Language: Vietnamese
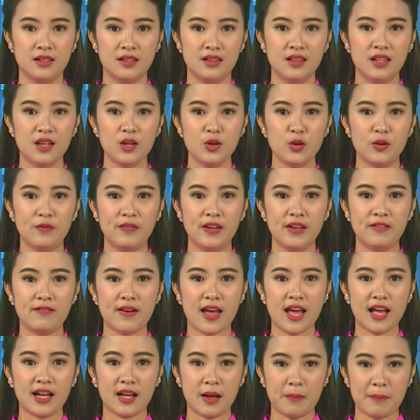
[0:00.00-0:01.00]
Thưa quý vị
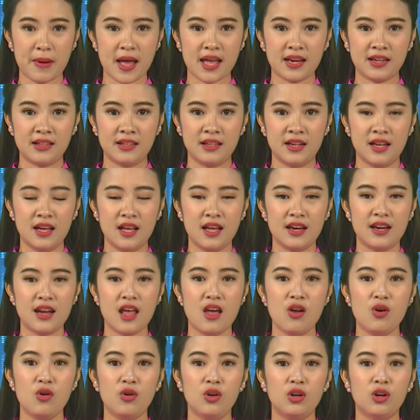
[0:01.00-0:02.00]
và các bạn,
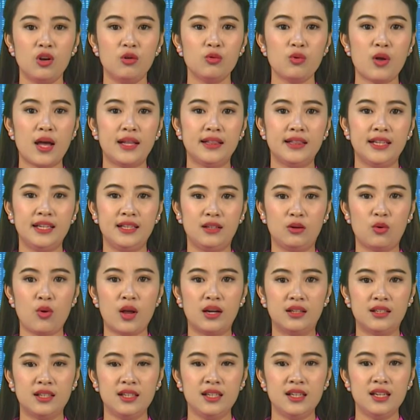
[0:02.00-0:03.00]
Đại hội Công đoàn tỉnh
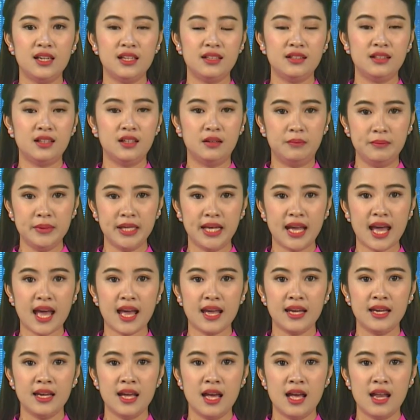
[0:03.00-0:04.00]
Quảng Trị lần thứ
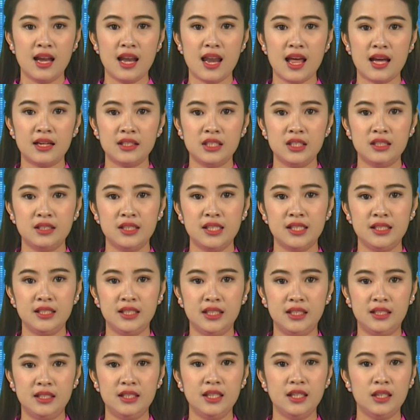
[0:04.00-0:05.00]
12 là sự kiện
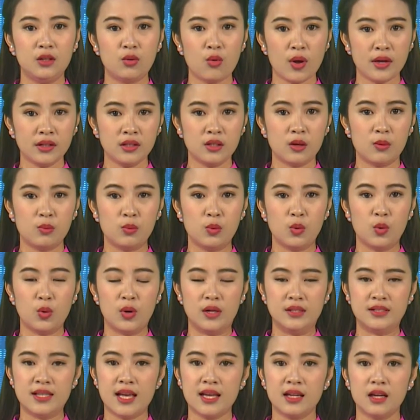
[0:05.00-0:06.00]
chính trị quan trọng
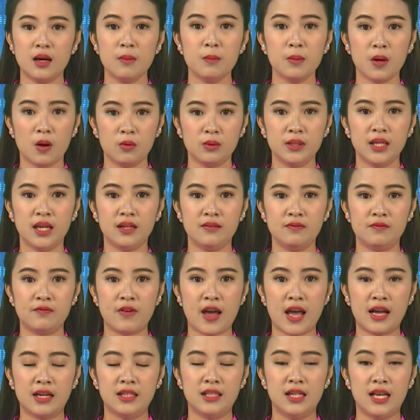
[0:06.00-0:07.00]
của giai cấp công nhân
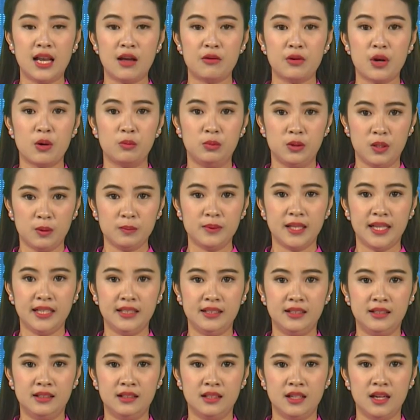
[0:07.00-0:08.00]
và người lao động trong
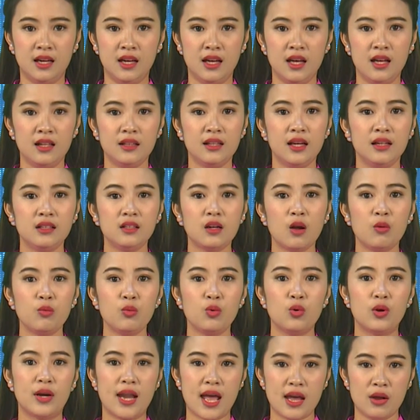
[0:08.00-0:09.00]
tỉnh. Thành công
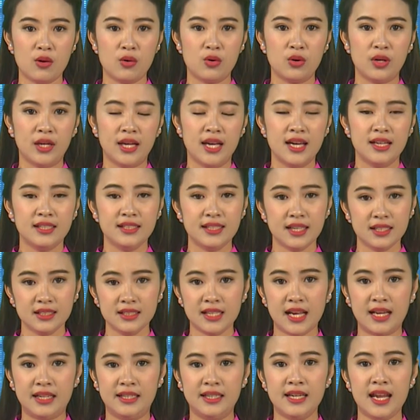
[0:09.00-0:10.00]
của đại hội chắc
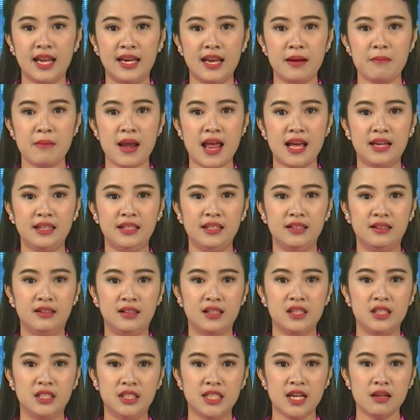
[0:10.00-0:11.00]
chắn đã đem lại những
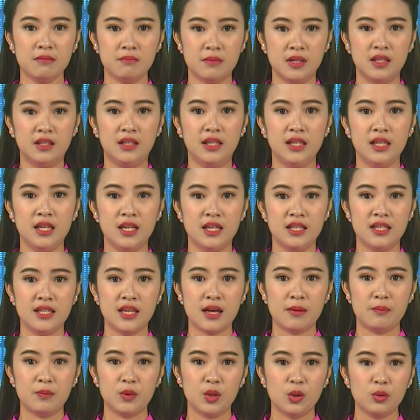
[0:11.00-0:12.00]
khởi sắc mới
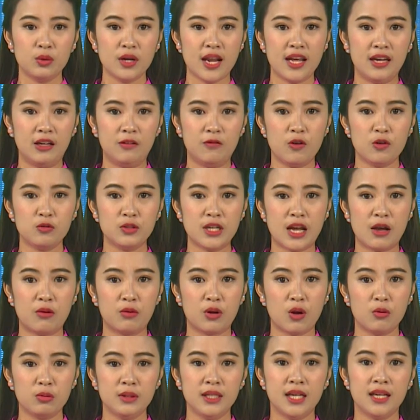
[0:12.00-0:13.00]
nhằm thúc đẩy phong trào
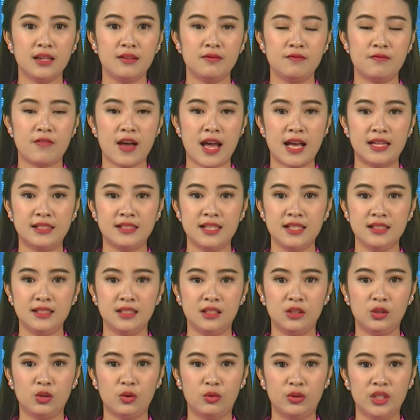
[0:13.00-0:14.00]
công nhân và xây
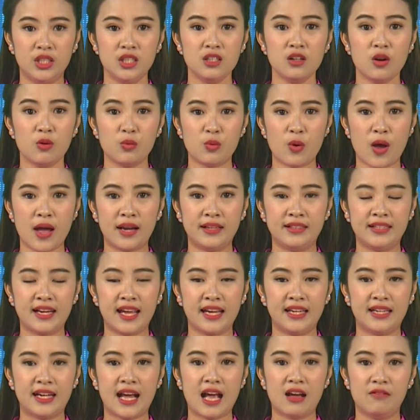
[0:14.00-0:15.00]
dựng tổ chức công đoàn
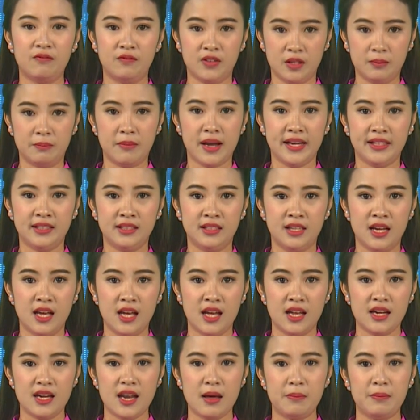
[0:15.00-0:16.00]
ngày càng vững mạnh,
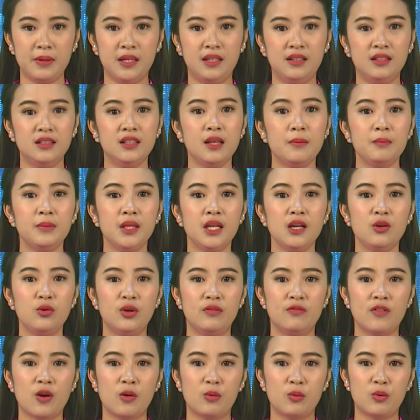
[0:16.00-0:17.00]
đáp ứng tâm tư
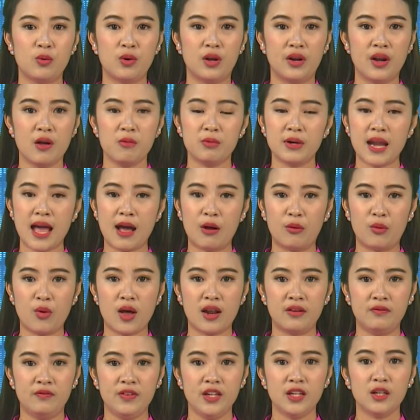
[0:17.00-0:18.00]
nguyện vọng của đông đảo
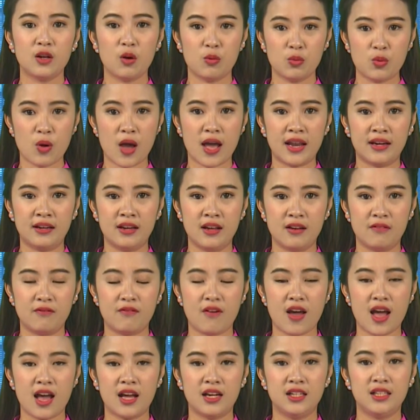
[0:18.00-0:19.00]
đoàn viên công đoàn
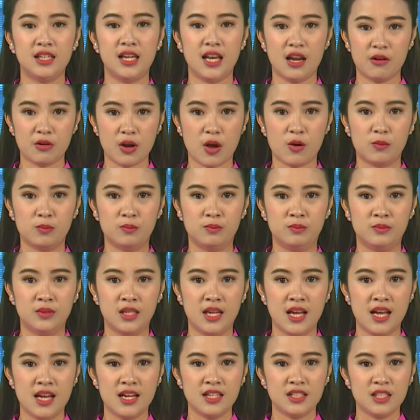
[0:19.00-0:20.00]
và người lao động.
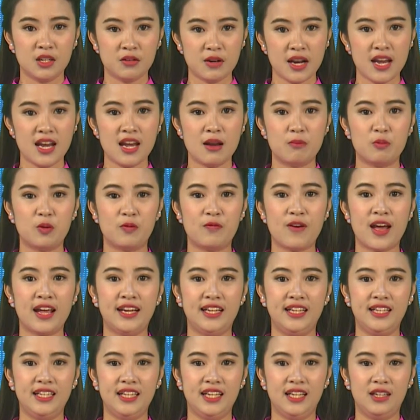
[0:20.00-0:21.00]
Sau đây là một vài
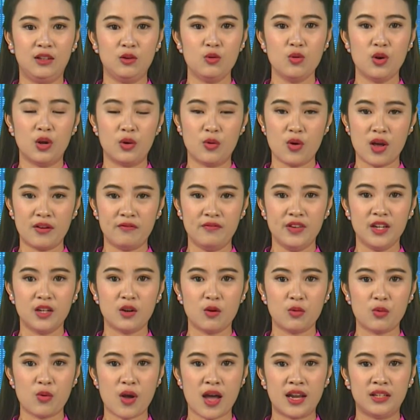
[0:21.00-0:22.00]
ý kiến của đoàn viên
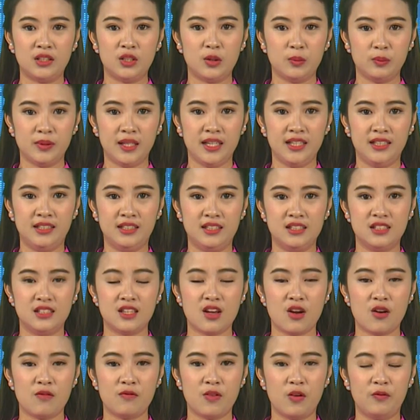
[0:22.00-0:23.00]
công đoàn trong tỉnh
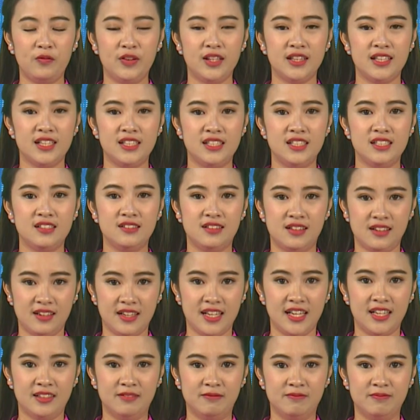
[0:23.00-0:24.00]
do phóng viên thời sự thực
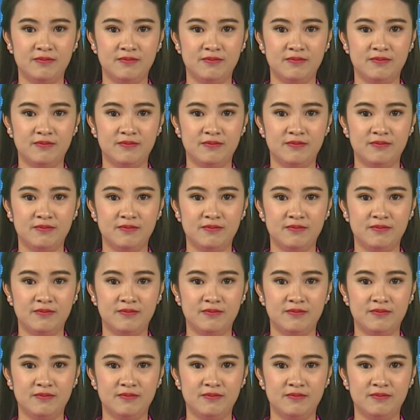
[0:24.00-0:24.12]
hiện.